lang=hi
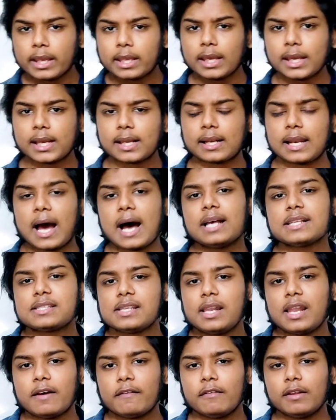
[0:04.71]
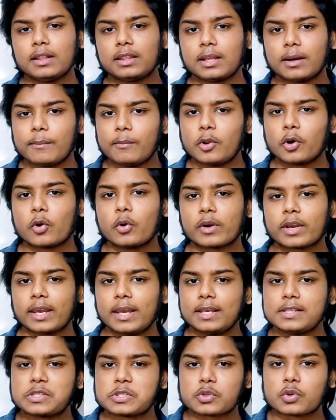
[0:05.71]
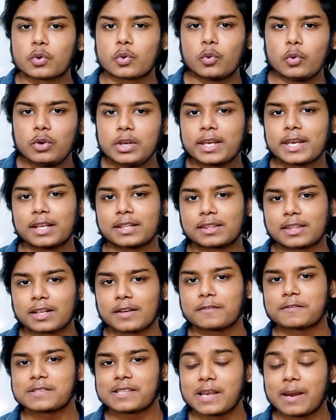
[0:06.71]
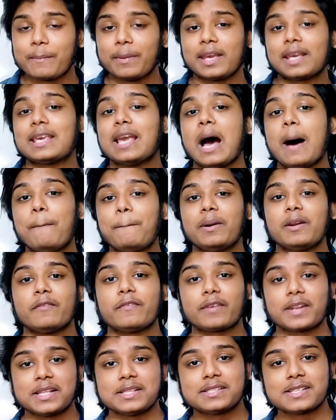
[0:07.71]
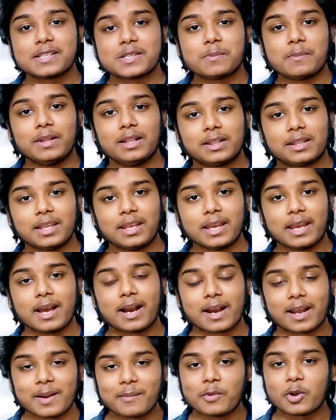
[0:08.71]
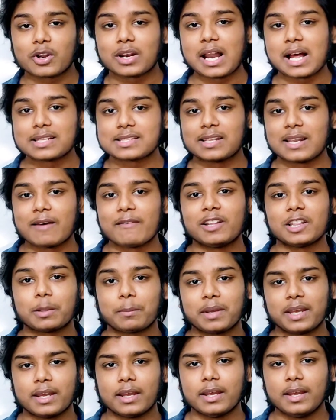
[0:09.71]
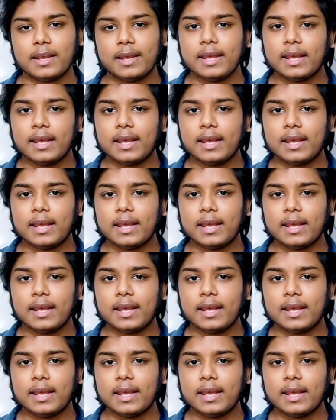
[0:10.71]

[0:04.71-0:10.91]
कि क्लास इलेवेंथ हम लोगों के स्कूल के तरफ से हमें क्या प्रेफरेंसेस मिलती है अगर हम लोग क्लास इलेवेंथ में हैं